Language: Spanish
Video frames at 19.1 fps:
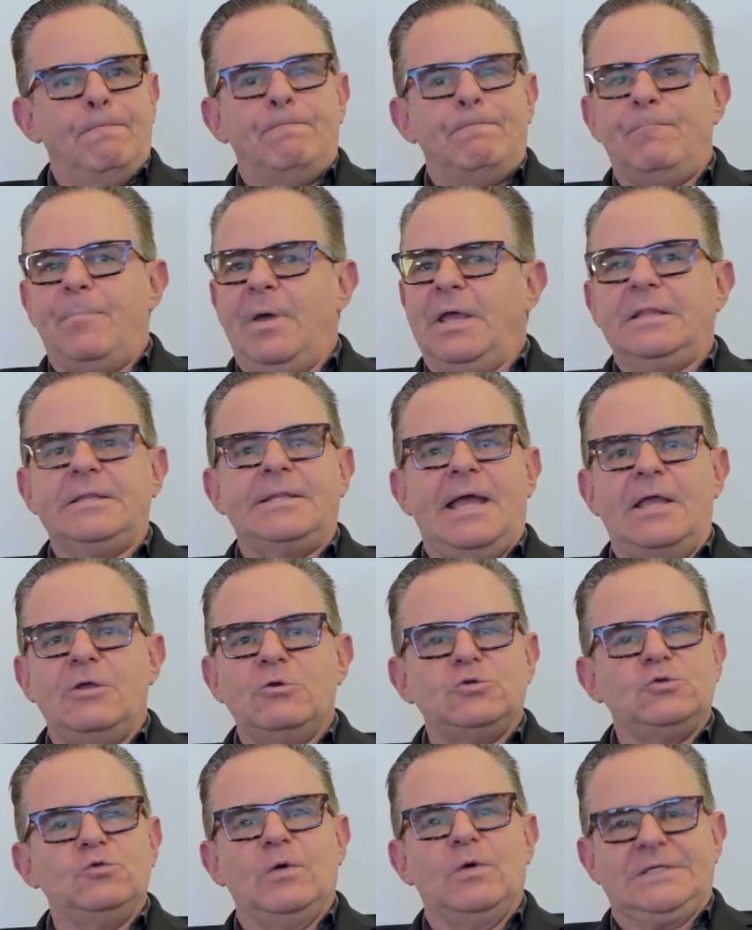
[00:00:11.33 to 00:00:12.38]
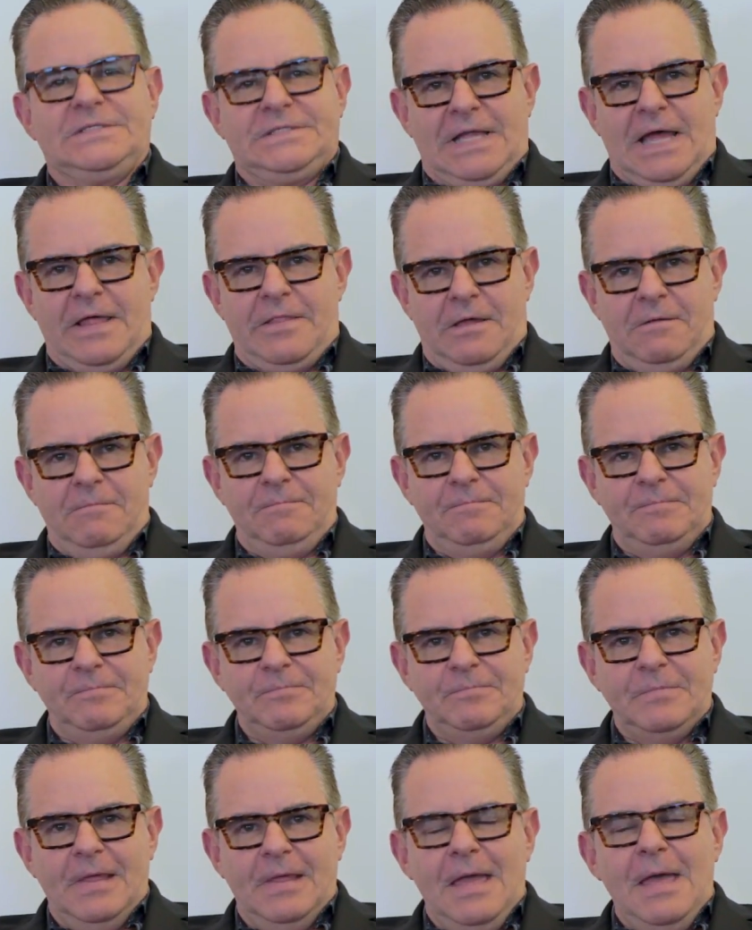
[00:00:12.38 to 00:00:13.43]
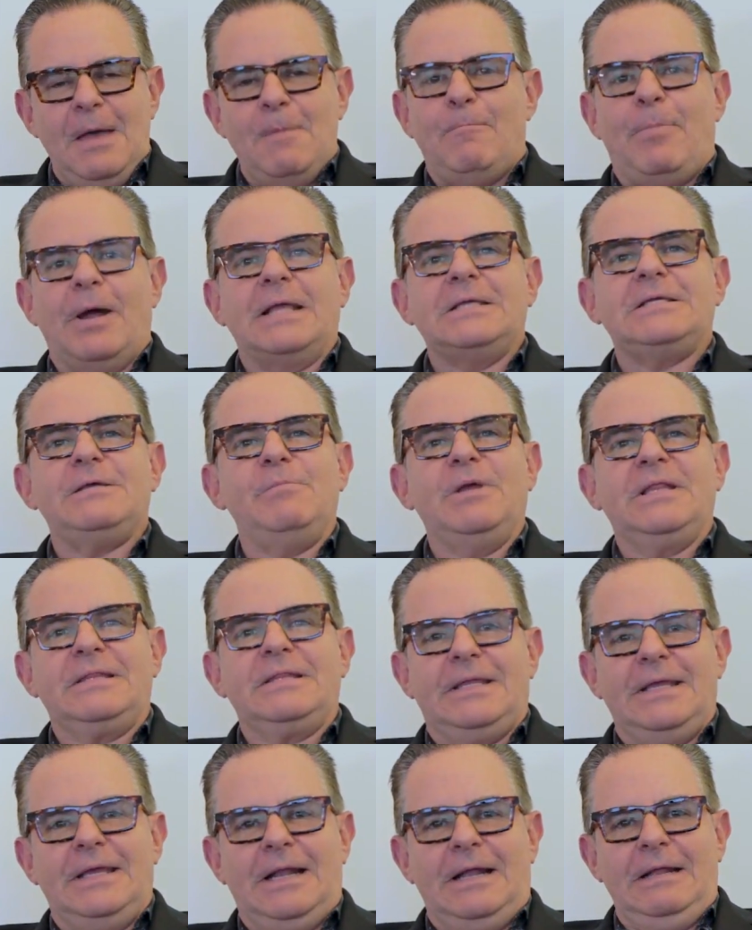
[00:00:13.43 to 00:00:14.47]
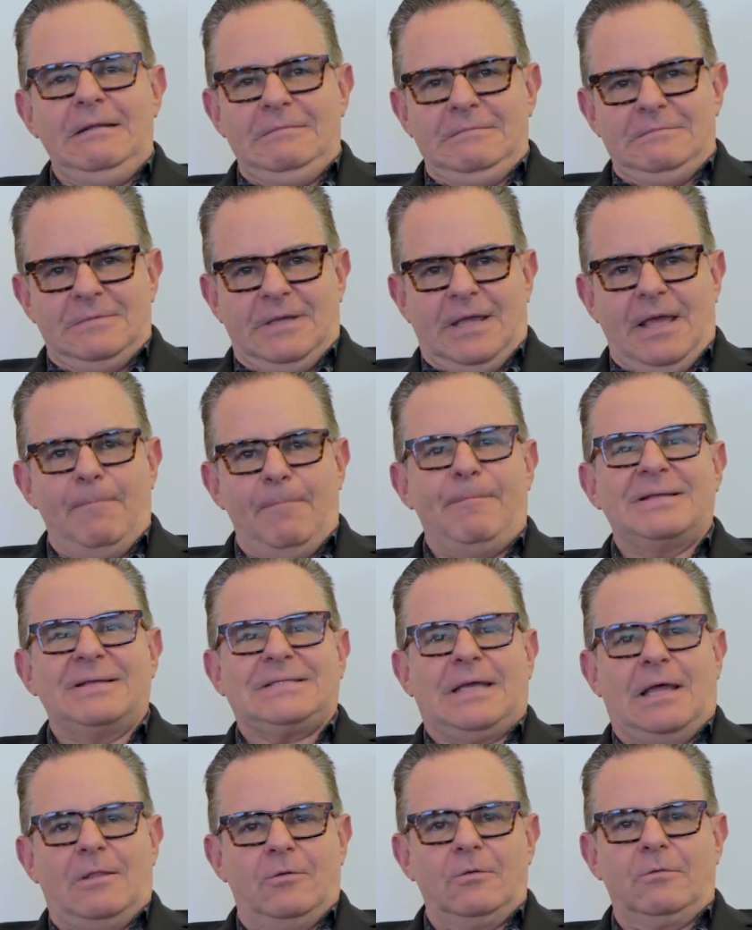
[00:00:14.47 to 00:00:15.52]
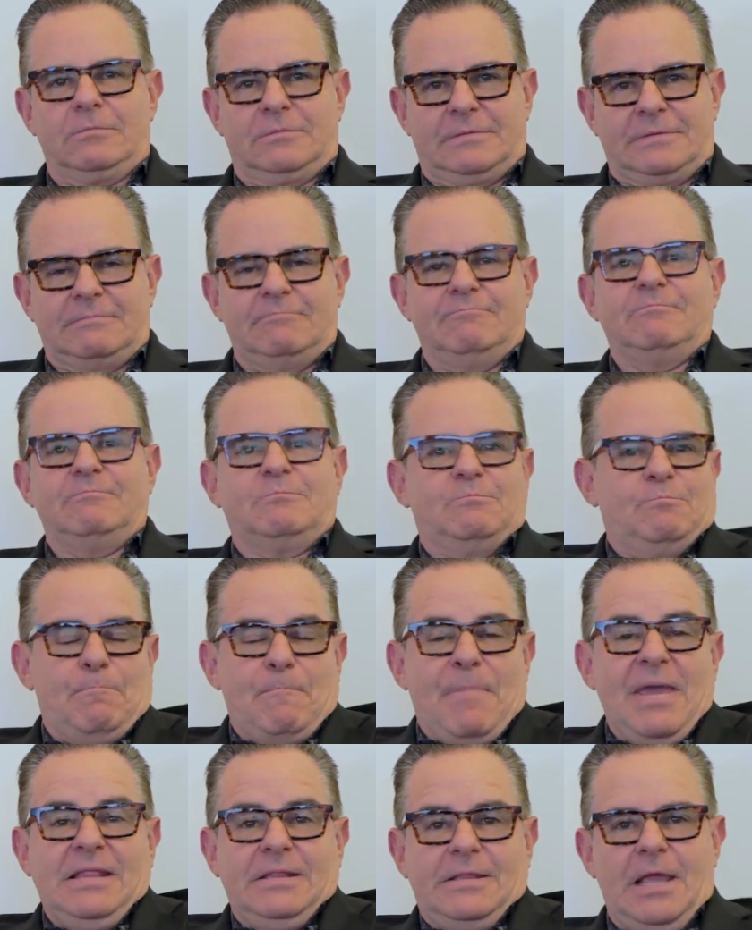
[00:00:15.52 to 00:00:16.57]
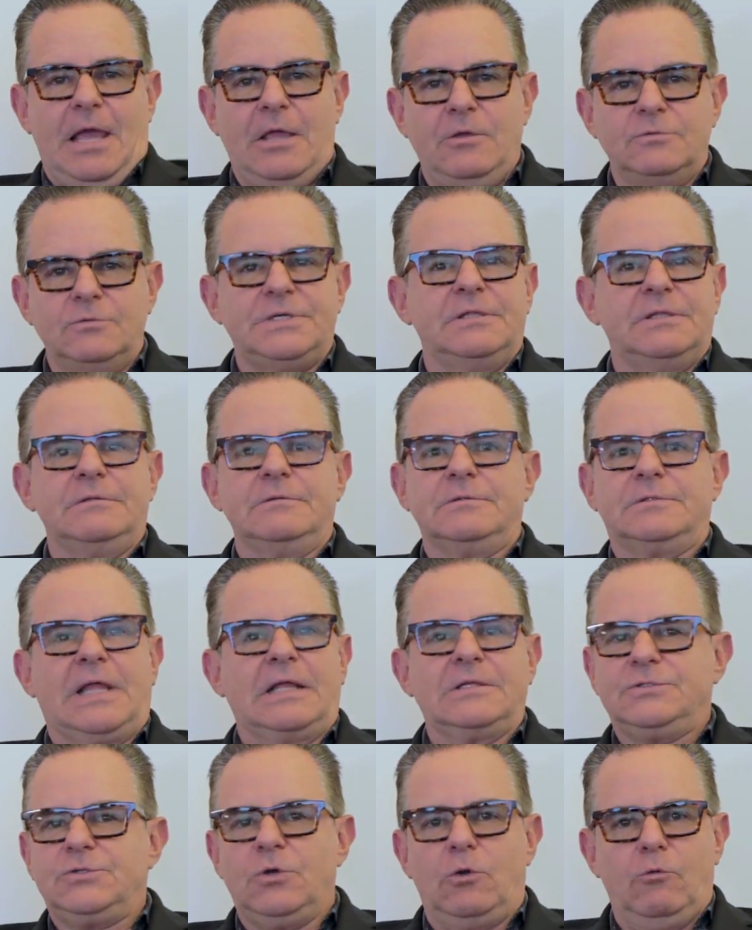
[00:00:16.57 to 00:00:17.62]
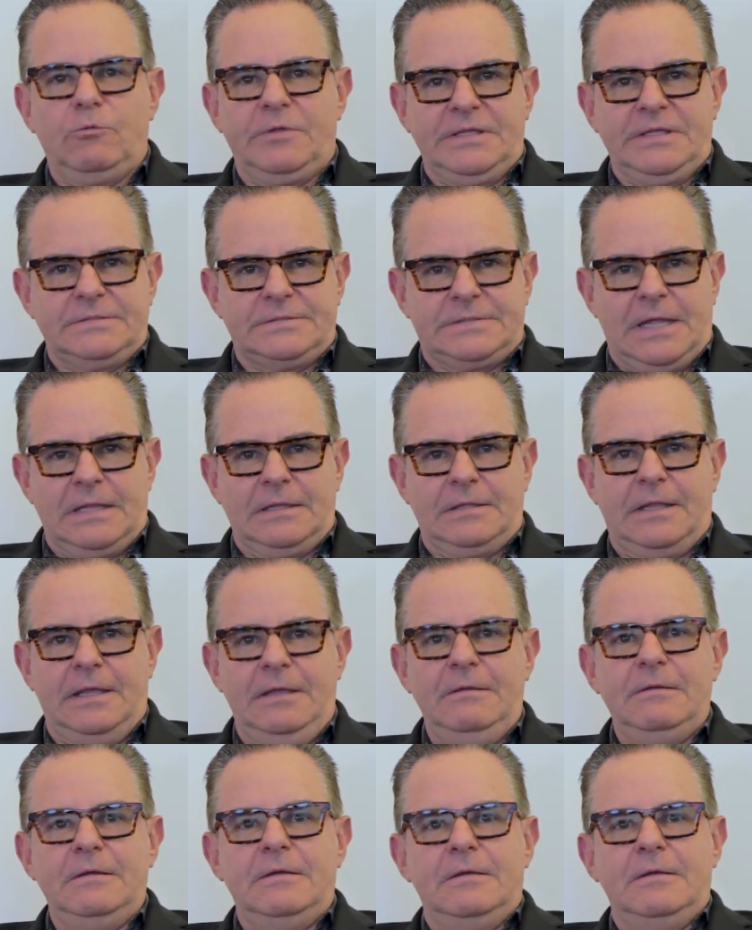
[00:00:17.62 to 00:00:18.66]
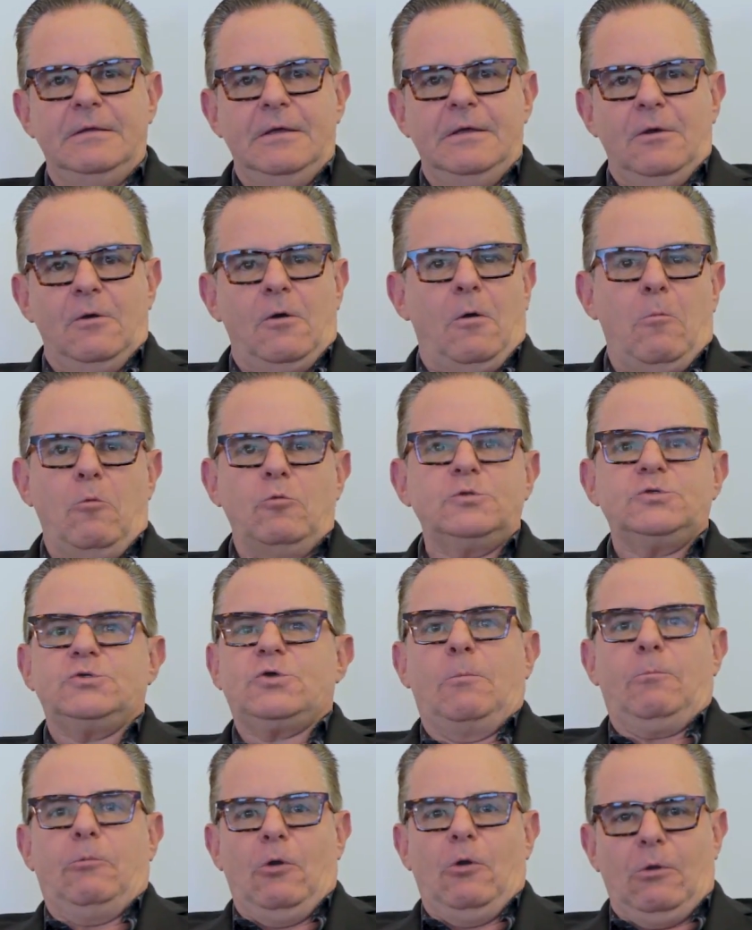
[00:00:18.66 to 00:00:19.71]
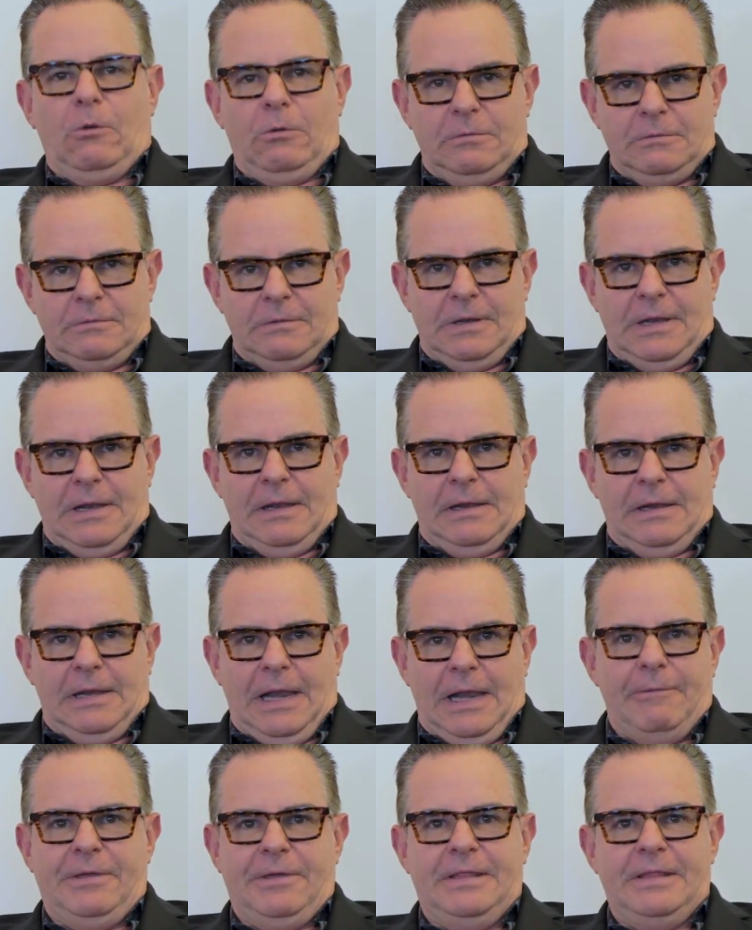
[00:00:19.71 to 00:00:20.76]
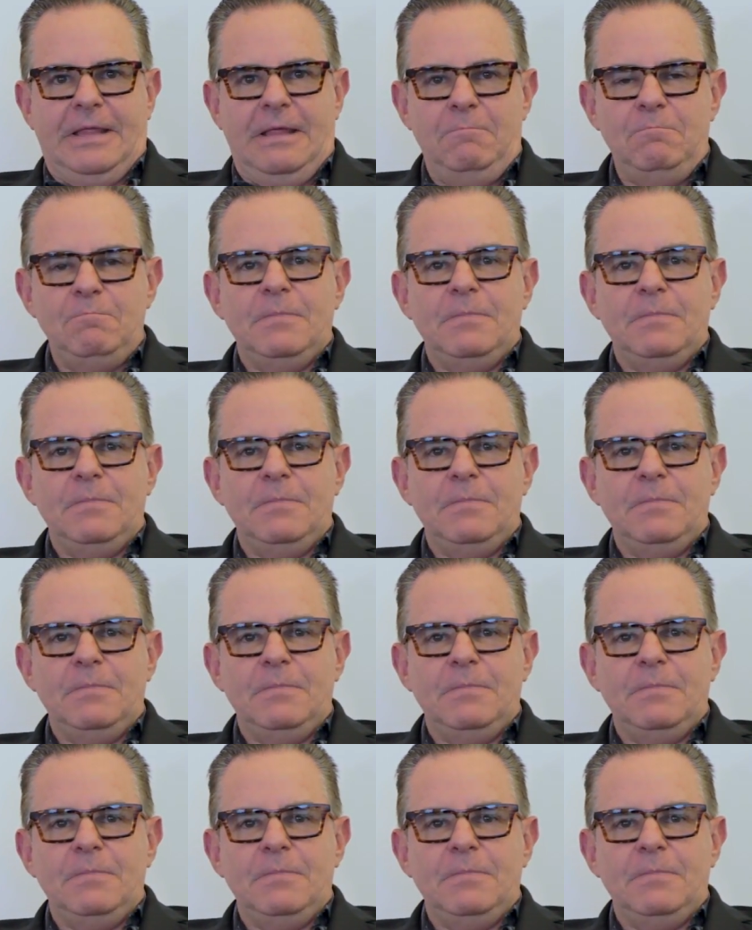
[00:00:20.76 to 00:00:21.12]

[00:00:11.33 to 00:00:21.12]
20 años no es nada. Parece mentira que han pasado 20 años en tan solo un instante, como un soplo en la vida.